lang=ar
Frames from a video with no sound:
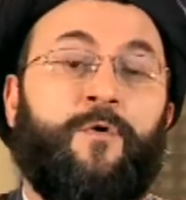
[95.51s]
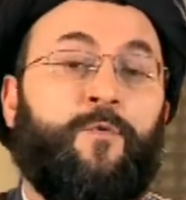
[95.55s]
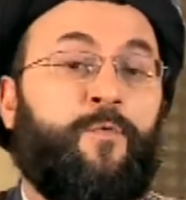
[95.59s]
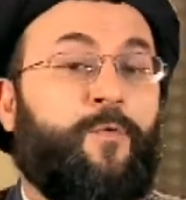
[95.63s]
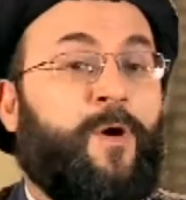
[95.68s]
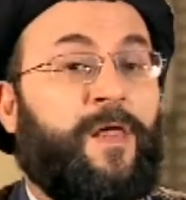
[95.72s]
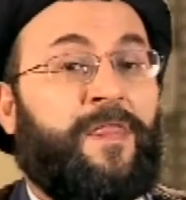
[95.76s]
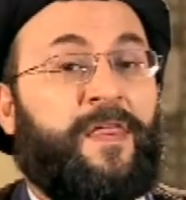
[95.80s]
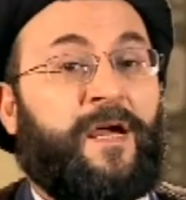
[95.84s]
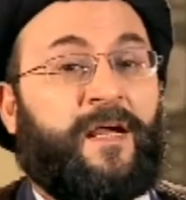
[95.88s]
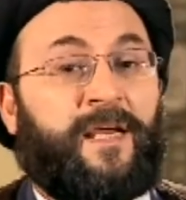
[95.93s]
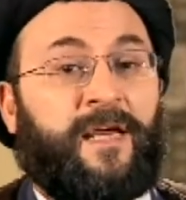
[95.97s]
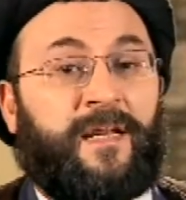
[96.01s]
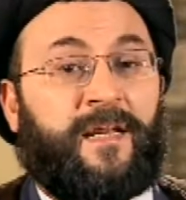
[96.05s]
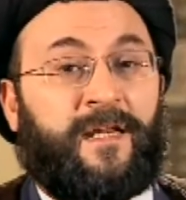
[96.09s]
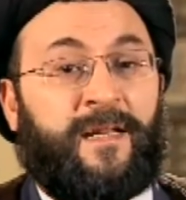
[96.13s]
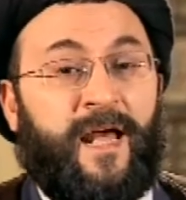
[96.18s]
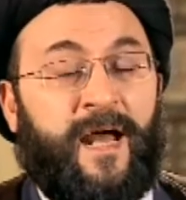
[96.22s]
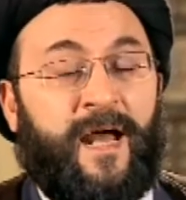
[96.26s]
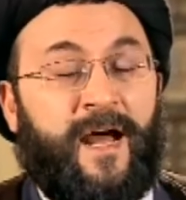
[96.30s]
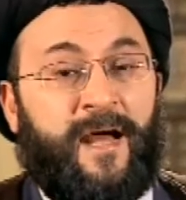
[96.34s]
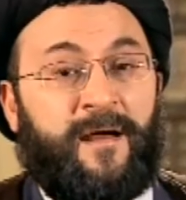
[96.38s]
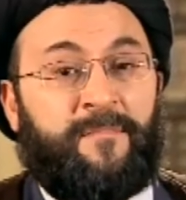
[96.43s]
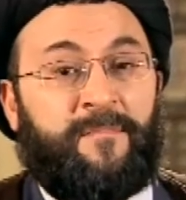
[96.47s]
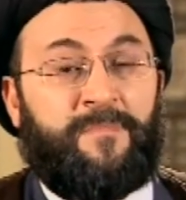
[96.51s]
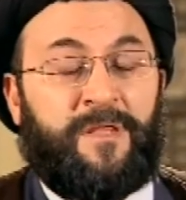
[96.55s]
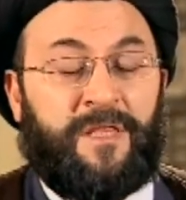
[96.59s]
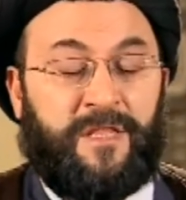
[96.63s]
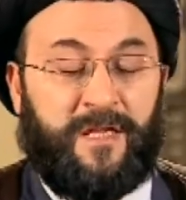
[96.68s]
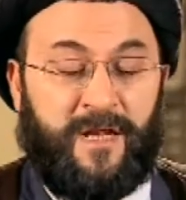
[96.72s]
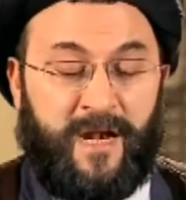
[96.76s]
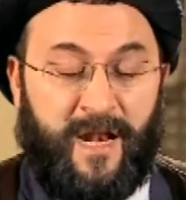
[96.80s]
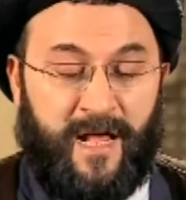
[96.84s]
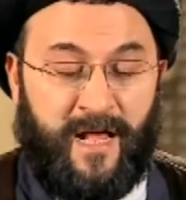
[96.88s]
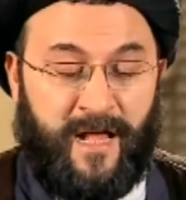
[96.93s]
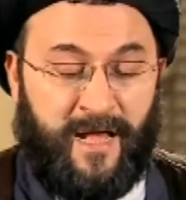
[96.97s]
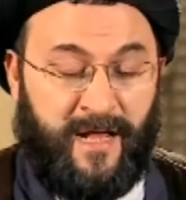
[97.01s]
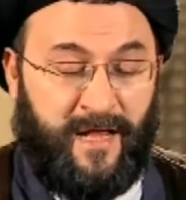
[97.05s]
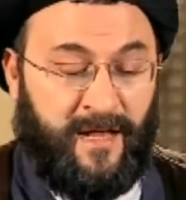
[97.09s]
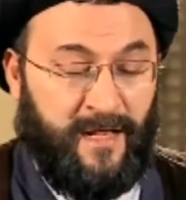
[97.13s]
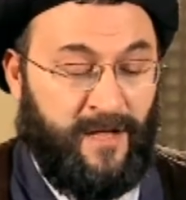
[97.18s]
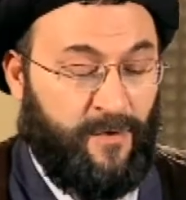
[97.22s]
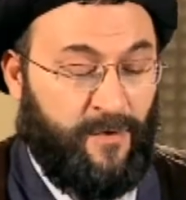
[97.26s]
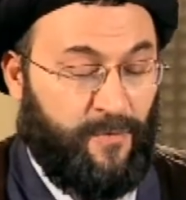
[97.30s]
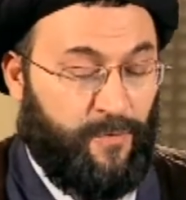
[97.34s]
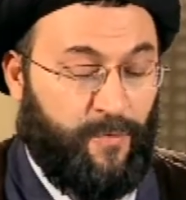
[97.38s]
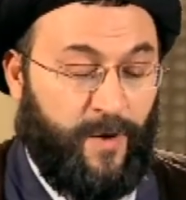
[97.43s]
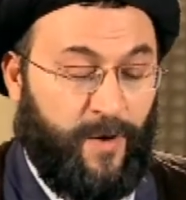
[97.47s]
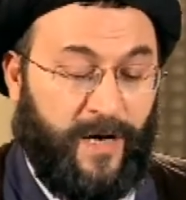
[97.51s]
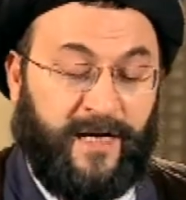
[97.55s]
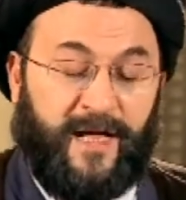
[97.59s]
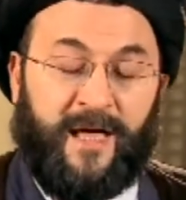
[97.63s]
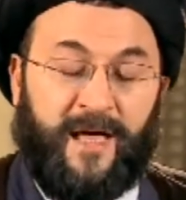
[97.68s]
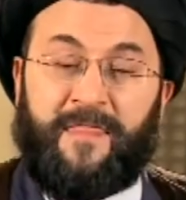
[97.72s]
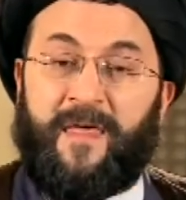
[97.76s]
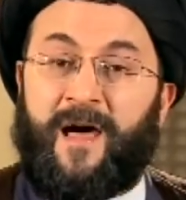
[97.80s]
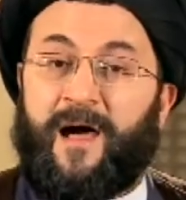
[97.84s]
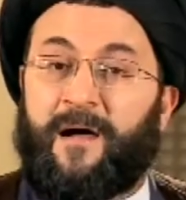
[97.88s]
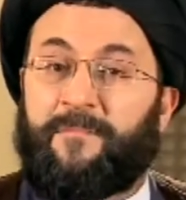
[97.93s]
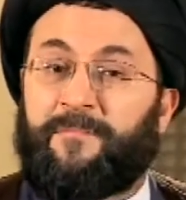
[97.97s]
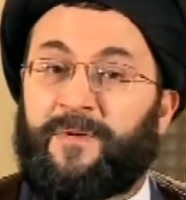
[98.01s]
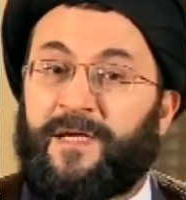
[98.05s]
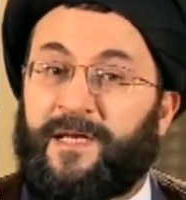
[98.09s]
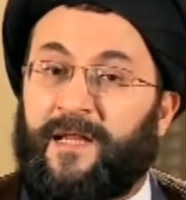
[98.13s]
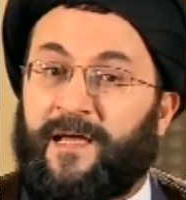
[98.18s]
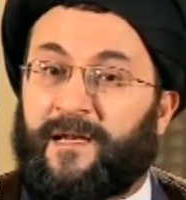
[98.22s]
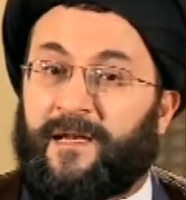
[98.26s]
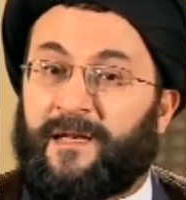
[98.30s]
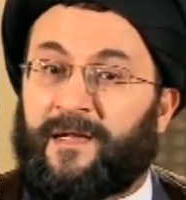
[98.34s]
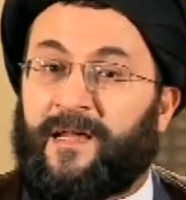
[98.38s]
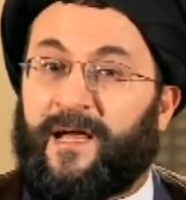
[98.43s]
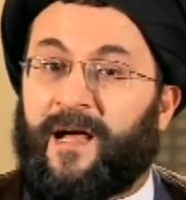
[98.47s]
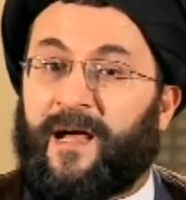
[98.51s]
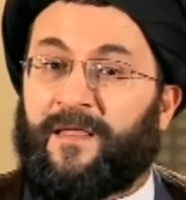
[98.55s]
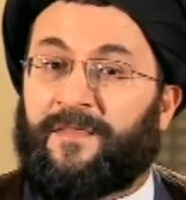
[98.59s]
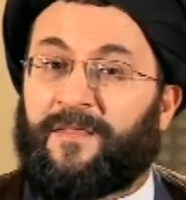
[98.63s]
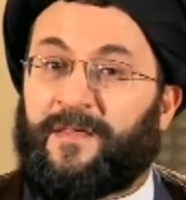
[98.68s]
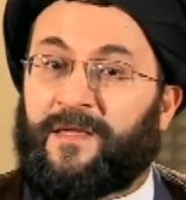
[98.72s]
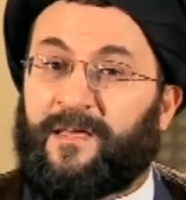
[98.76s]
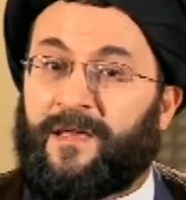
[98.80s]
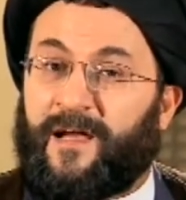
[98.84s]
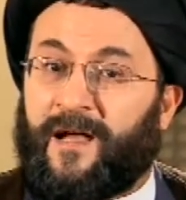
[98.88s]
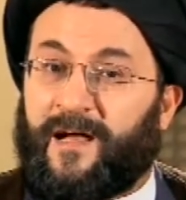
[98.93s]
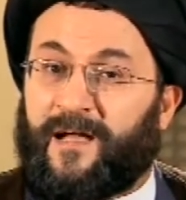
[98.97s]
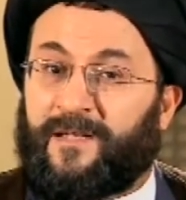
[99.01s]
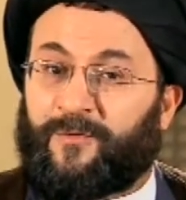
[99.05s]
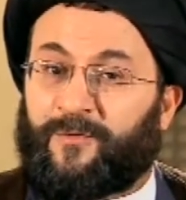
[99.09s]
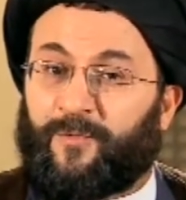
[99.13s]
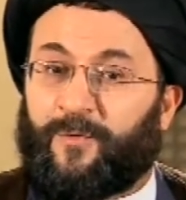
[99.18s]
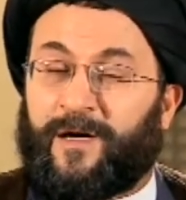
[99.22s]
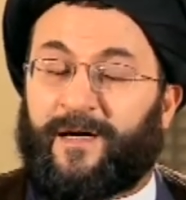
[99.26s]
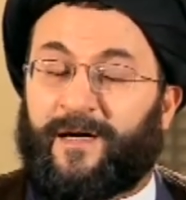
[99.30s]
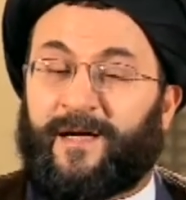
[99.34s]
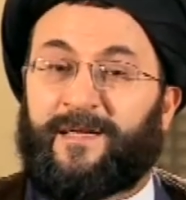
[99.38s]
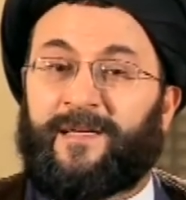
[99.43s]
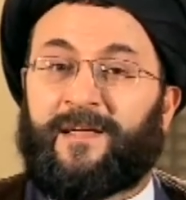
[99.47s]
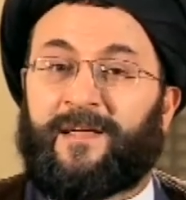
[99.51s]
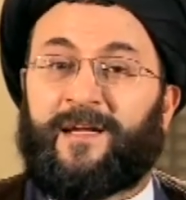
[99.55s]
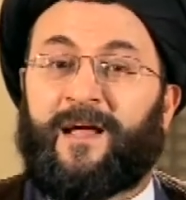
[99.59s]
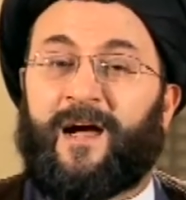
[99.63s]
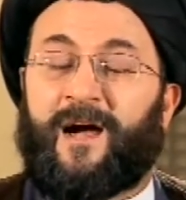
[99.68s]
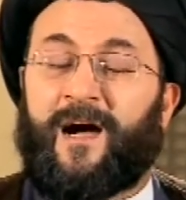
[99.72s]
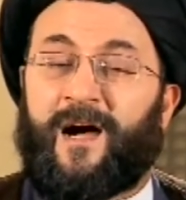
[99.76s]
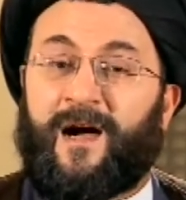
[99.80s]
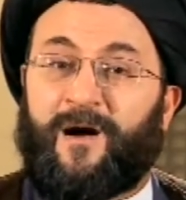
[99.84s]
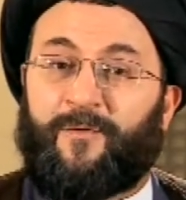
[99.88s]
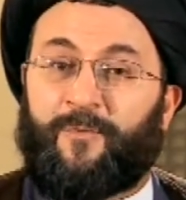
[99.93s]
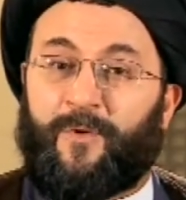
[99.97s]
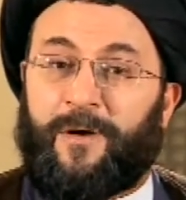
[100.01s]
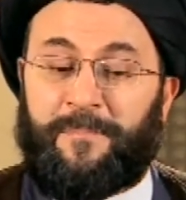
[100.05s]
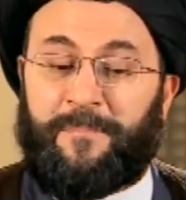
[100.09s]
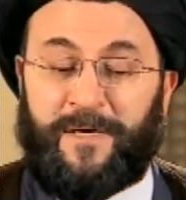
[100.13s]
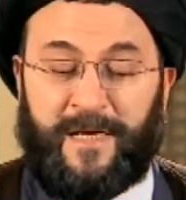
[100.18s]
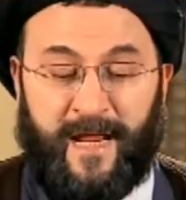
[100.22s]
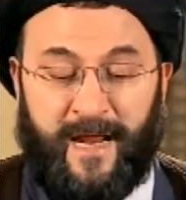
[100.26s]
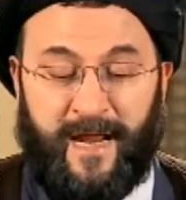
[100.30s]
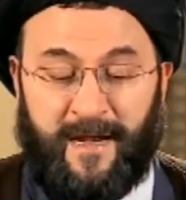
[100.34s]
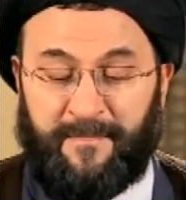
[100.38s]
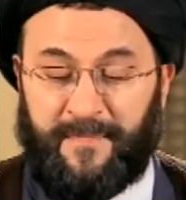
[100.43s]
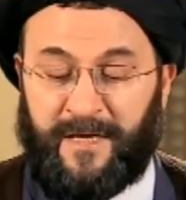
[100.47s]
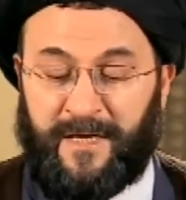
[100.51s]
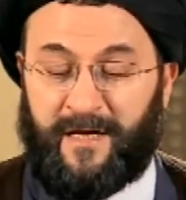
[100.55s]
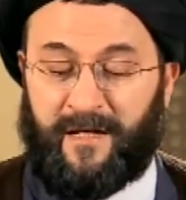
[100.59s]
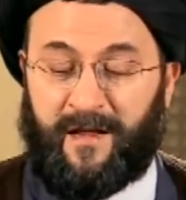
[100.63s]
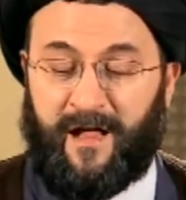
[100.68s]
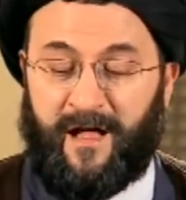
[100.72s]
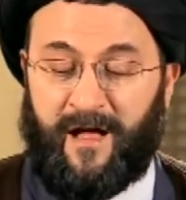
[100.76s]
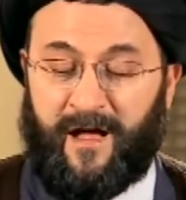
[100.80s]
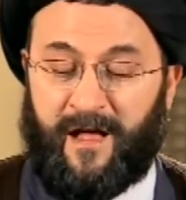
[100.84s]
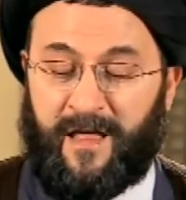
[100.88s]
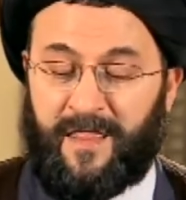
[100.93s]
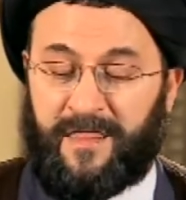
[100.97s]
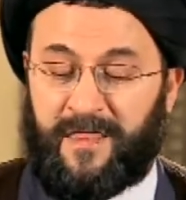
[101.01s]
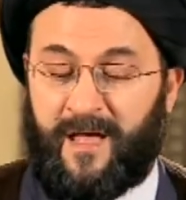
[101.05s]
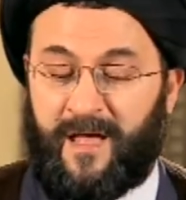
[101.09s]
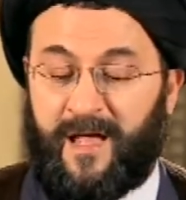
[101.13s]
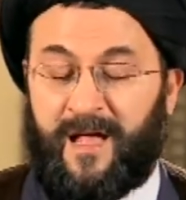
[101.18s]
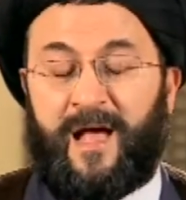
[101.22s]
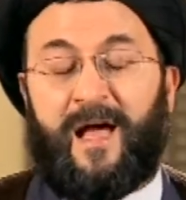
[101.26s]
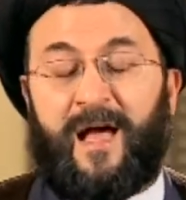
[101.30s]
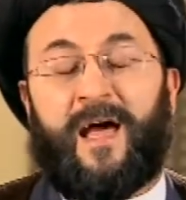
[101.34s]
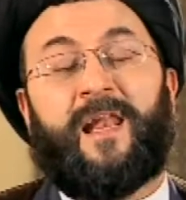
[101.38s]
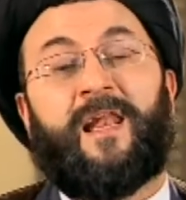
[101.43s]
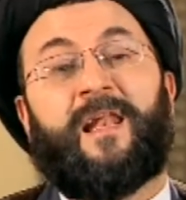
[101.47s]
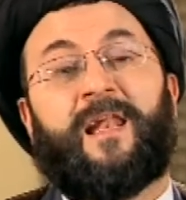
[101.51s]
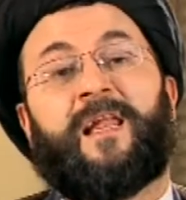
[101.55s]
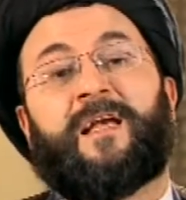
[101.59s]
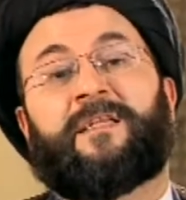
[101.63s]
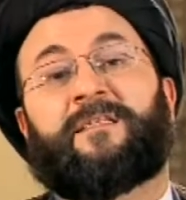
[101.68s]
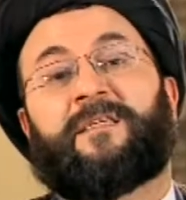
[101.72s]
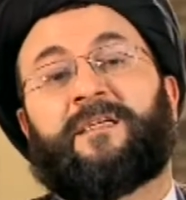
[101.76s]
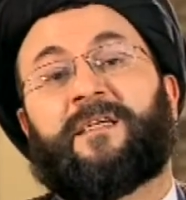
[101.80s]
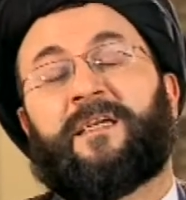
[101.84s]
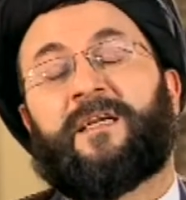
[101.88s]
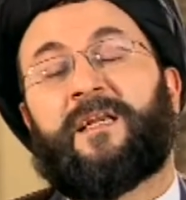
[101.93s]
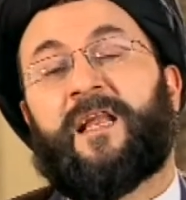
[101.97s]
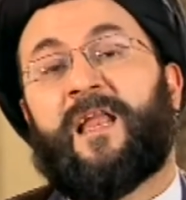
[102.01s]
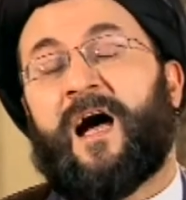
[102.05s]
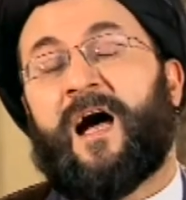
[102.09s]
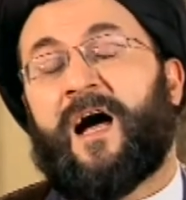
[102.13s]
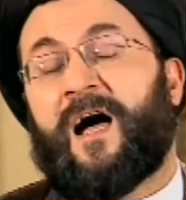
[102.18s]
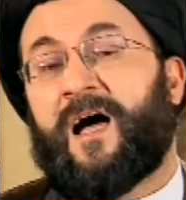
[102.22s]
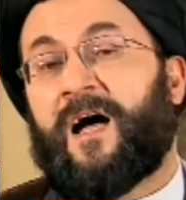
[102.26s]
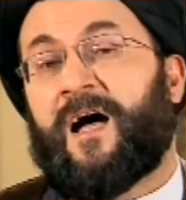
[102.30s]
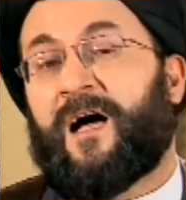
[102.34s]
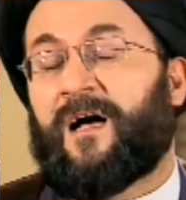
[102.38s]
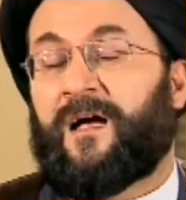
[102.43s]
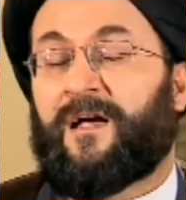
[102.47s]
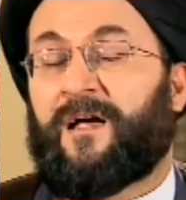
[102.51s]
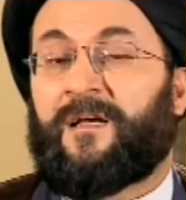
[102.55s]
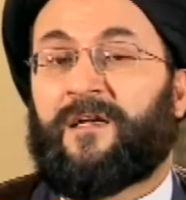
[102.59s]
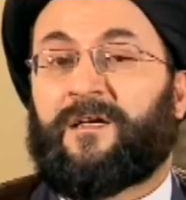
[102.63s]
وذكرنا امثله وكذا من الرياضيات وغيرها ومن الميراث التي لا